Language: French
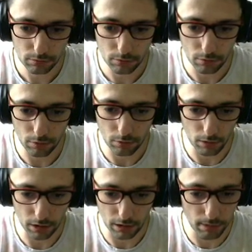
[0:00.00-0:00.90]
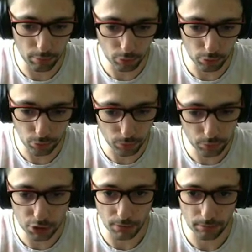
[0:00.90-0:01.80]
voilà, il est bon dans une
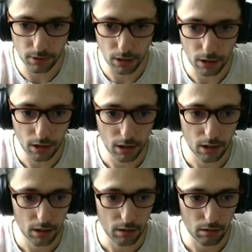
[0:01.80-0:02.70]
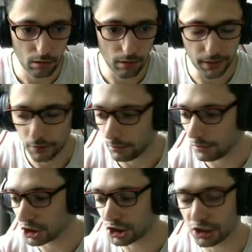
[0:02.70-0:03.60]
full jap. Avec
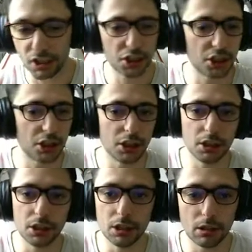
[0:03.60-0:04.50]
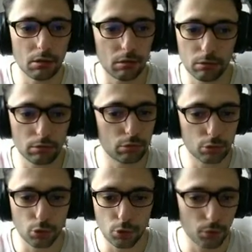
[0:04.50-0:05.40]
Ishizaki, tout ce
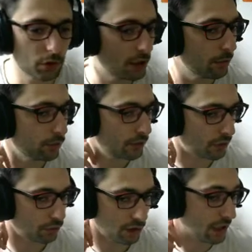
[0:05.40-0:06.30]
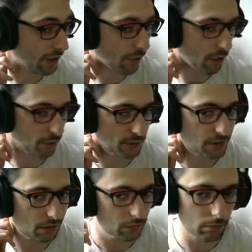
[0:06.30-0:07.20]
que tu veux, qu'il booste et tout. Il est fort. Mais
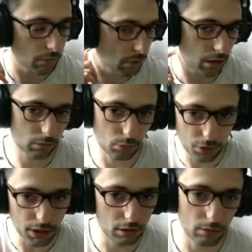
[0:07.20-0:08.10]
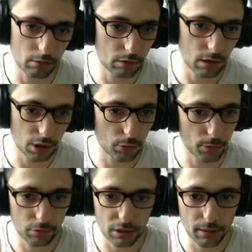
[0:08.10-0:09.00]
sinon, voilà, lui, largement.
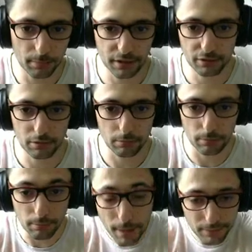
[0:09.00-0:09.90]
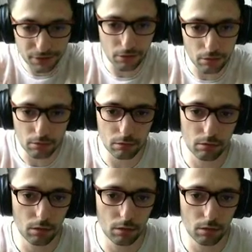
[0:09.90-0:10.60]
Il me dépasse même sans,